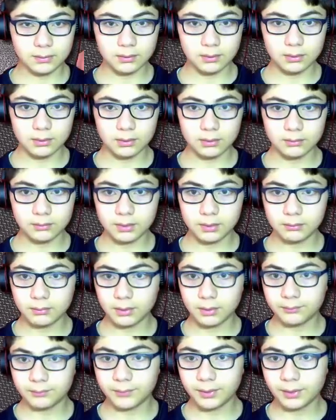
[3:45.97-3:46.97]
E,
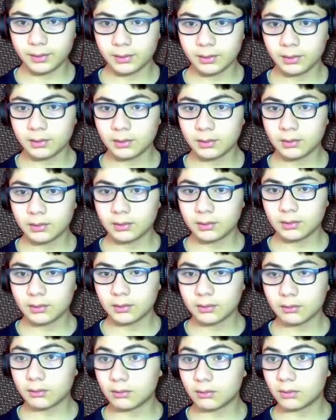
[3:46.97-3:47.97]
bilmem ne.
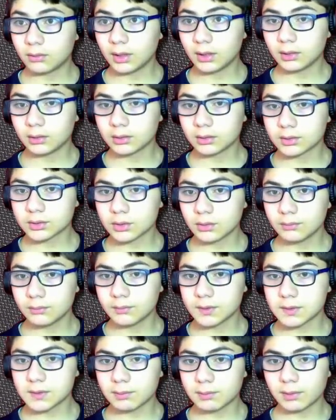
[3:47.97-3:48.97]
Regular
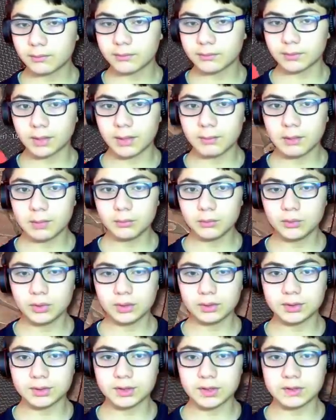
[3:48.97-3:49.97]
zombie spawner. Hemen bunu
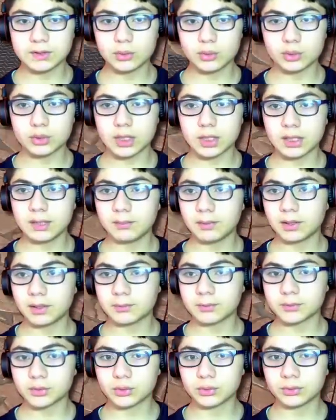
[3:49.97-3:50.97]
alacağız. 150
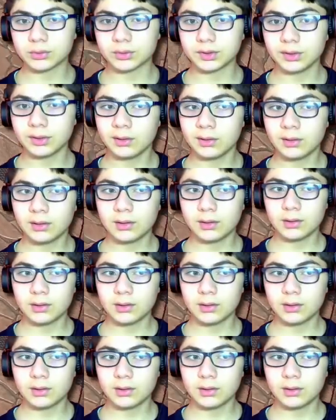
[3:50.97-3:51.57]
paramız olunca.